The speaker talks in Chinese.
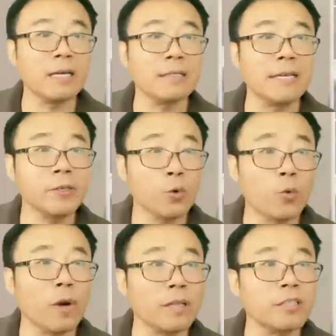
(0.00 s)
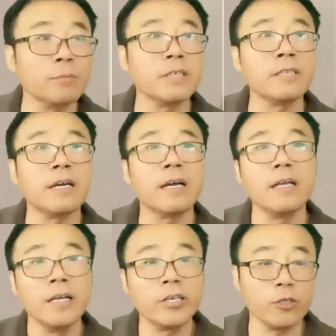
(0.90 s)
他在油管上的视频呢
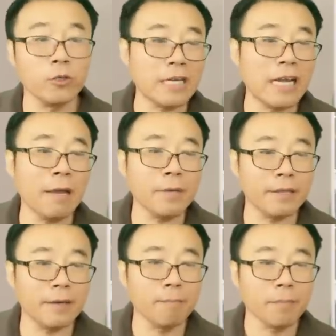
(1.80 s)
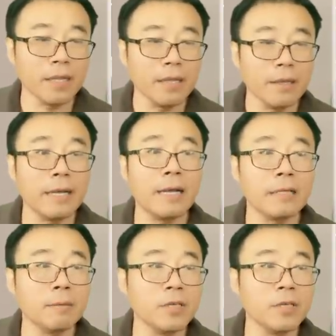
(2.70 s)
是有差别的啊。那么